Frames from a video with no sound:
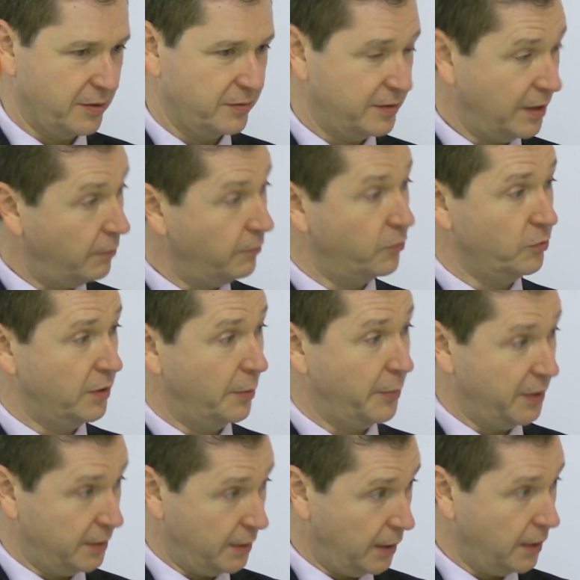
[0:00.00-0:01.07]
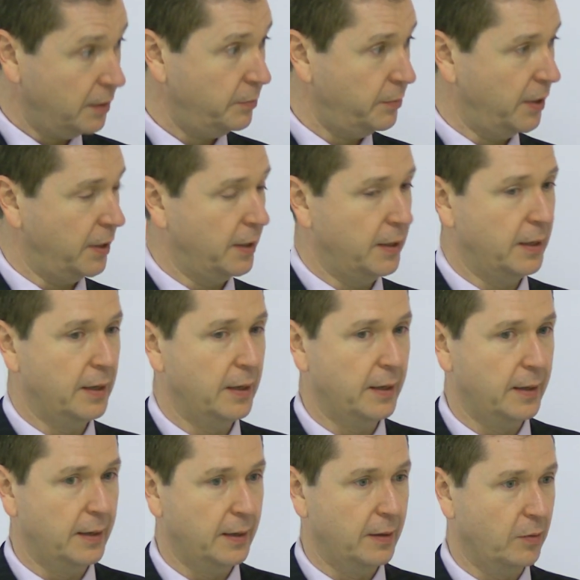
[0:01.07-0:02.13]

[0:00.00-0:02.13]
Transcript: que es tan fundamental para